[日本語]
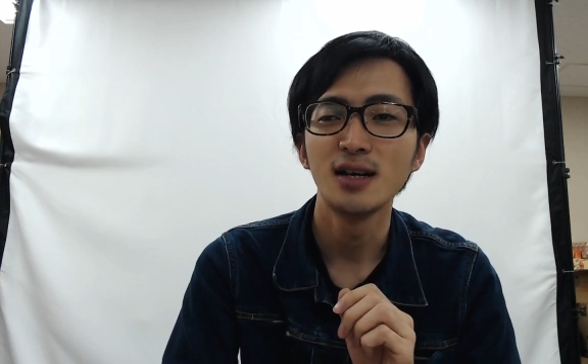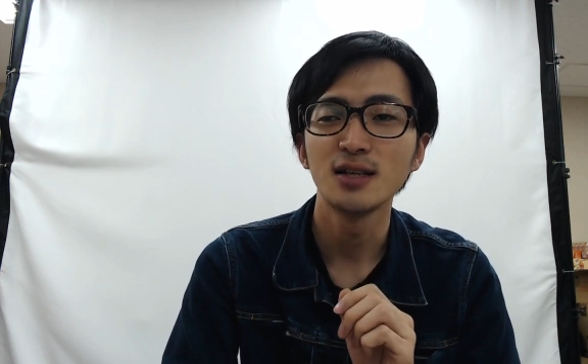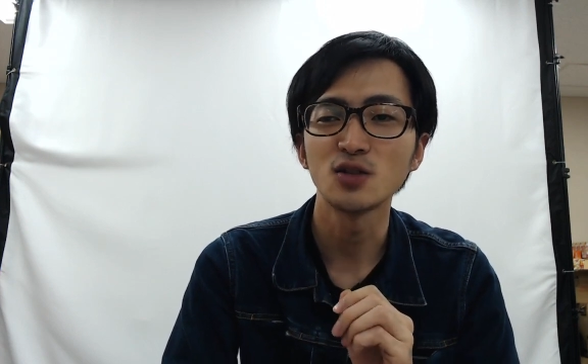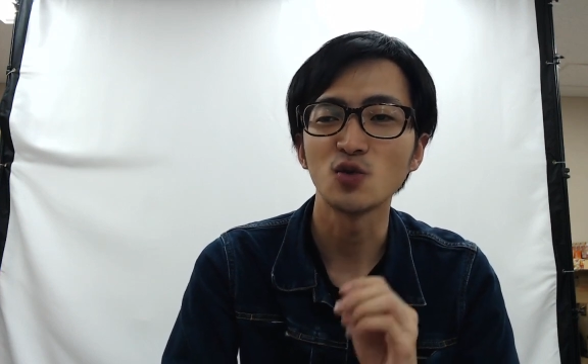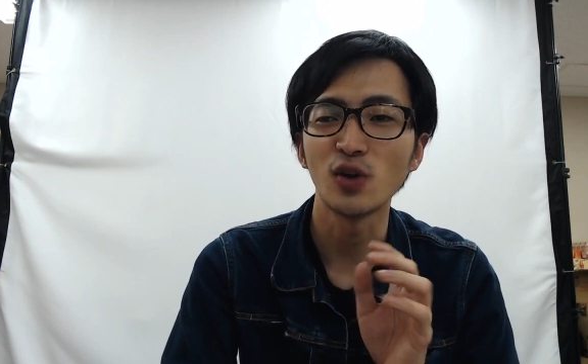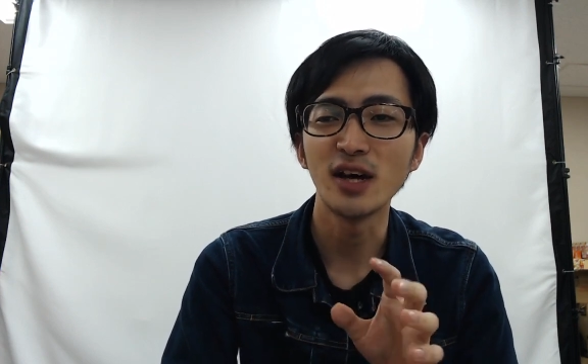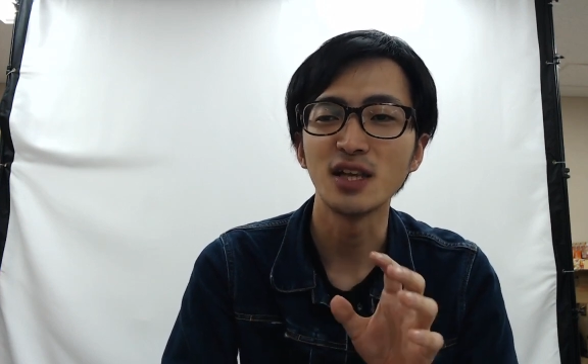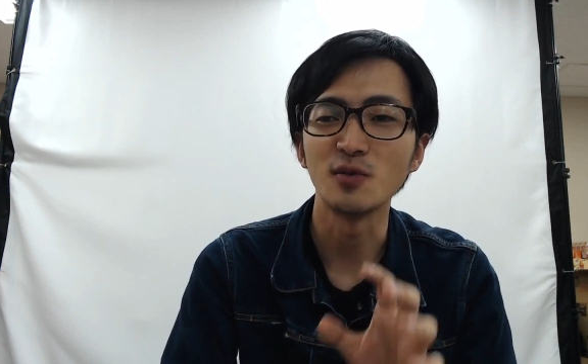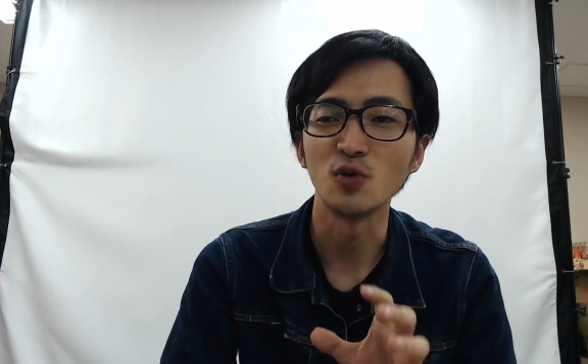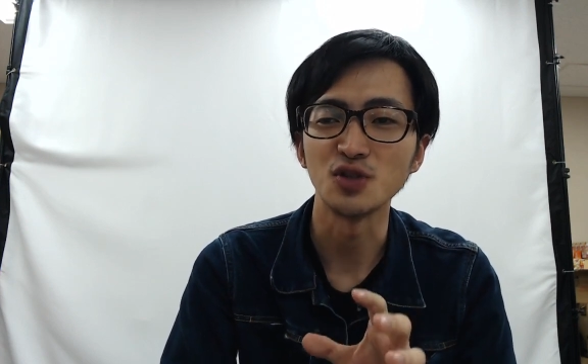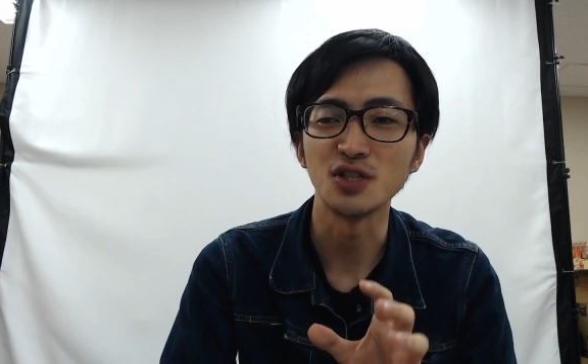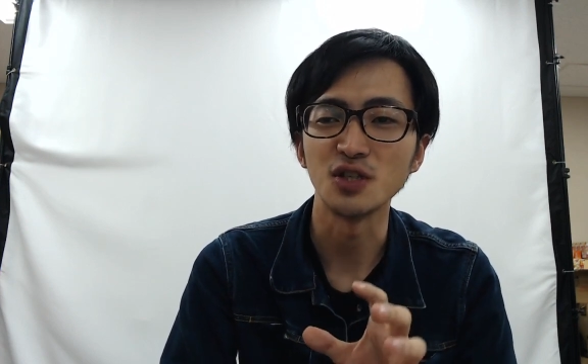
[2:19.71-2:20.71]
ちょっとこのアイテム
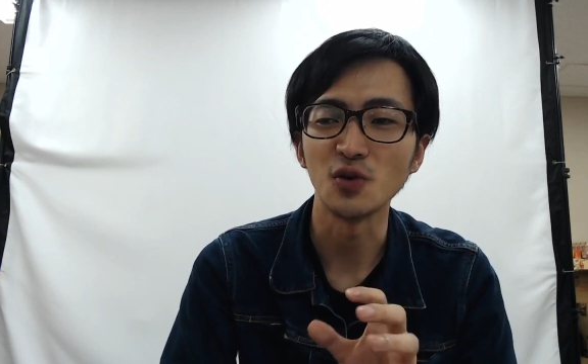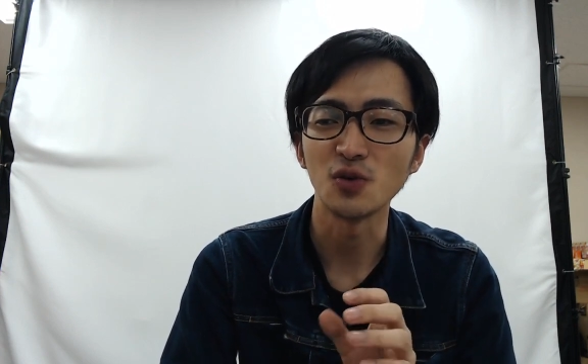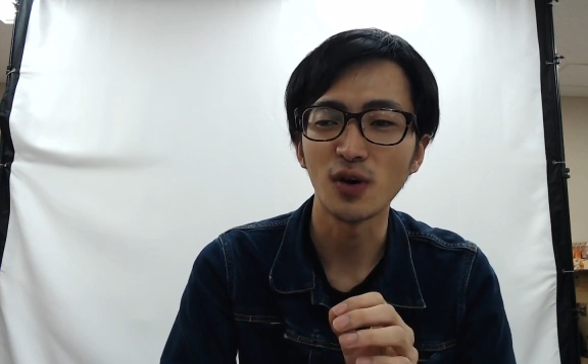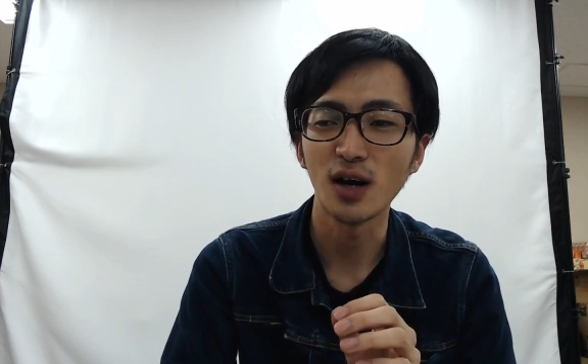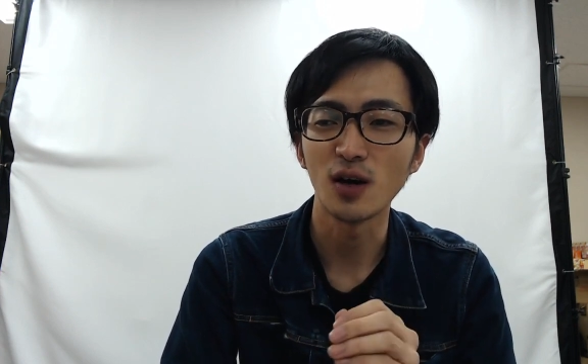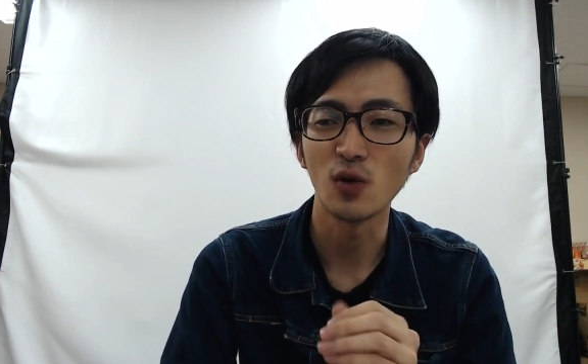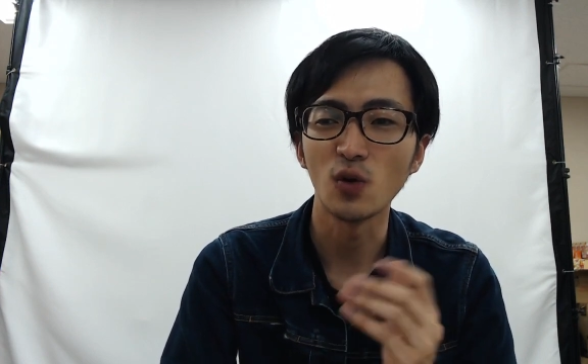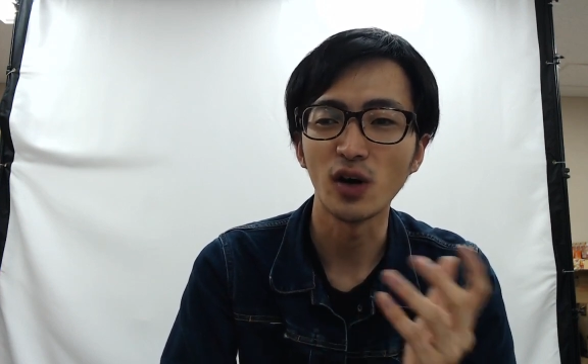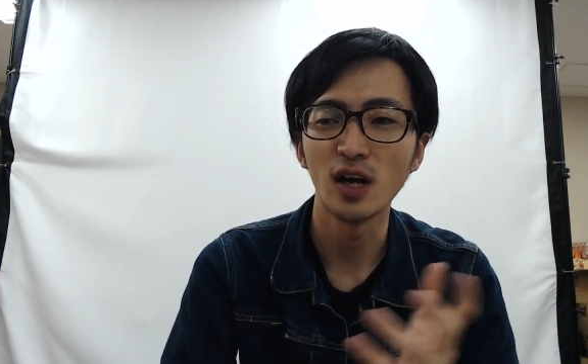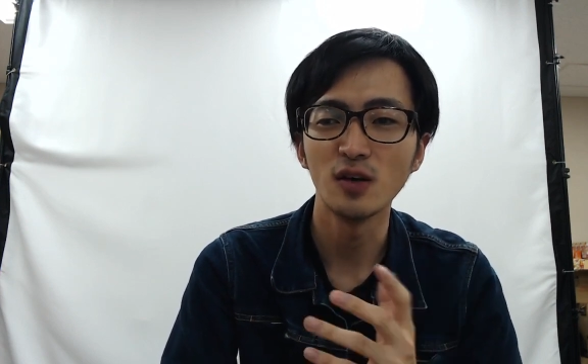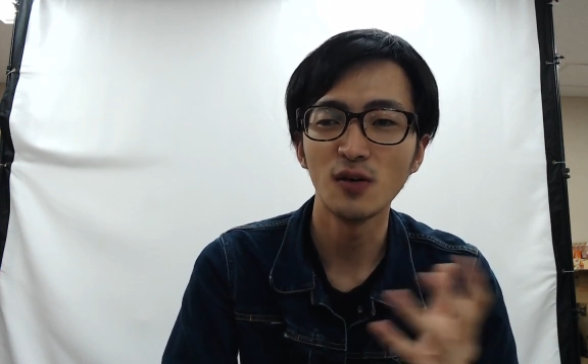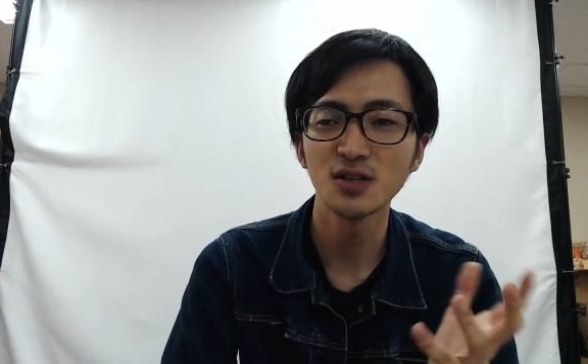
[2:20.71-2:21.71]
欲しいよとか、こう
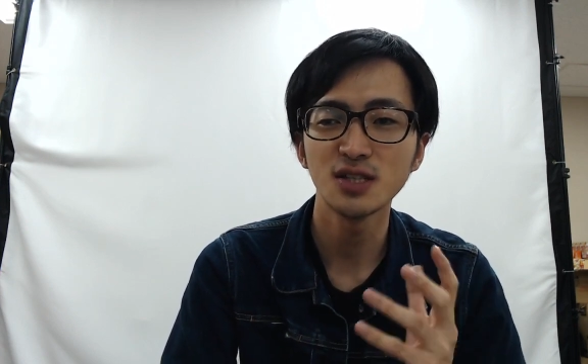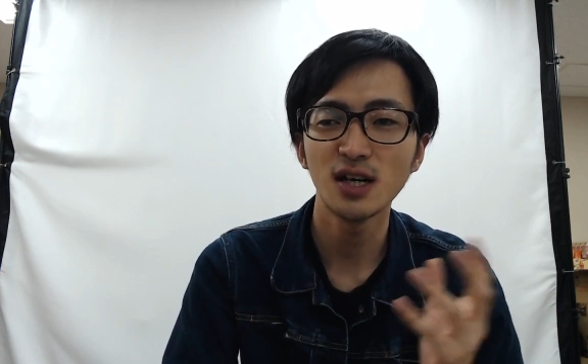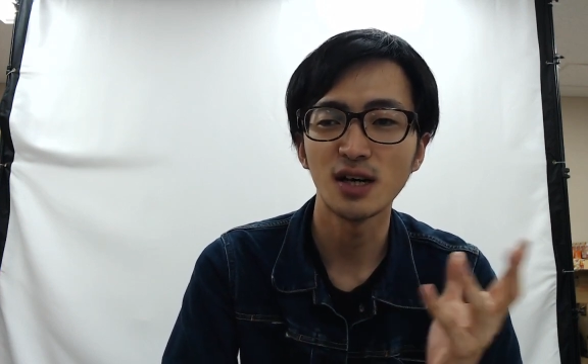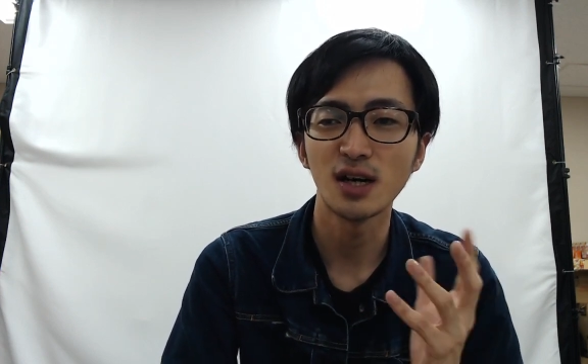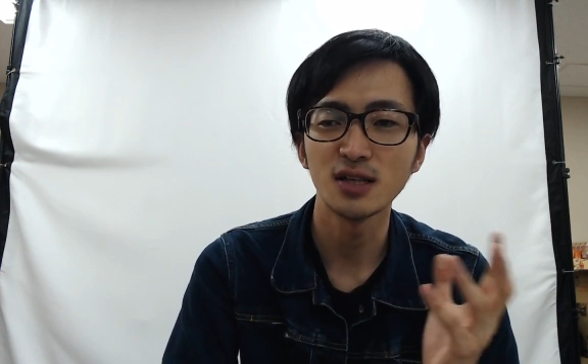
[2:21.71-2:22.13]
会話をしながら